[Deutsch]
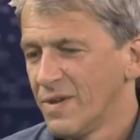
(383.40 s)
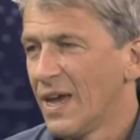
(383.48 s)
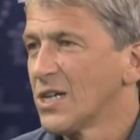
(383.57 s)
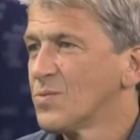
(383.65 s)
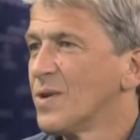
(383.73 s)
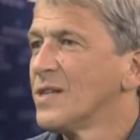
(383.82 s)
wie
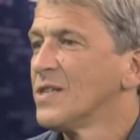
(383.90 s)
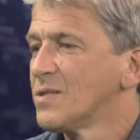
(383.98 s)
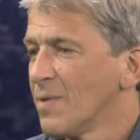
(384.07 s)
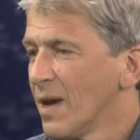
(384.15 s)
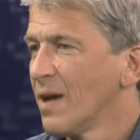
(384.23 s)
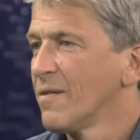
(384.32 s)
eingespielt
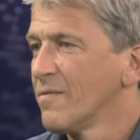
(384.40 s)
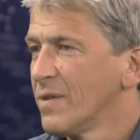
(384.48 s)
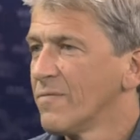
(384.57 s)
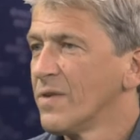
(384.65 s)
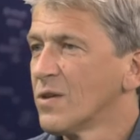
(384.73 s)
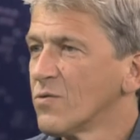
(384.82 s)
ist wer,
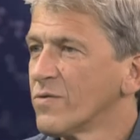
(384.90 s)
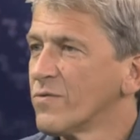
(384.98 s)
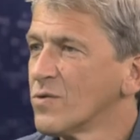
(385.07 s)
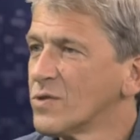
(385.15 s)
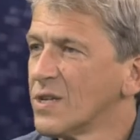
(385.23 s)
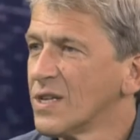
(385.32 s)
wie, wie gut
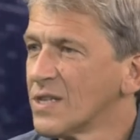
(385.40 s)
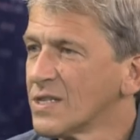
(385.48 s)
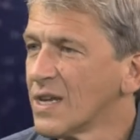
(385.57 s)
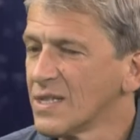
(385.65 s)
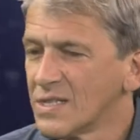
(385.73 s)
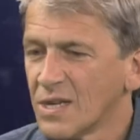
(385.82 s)
funktioniert das
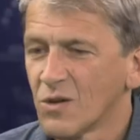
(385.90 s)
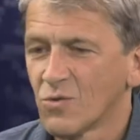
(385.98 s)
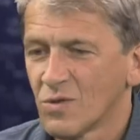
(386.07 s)
Ganze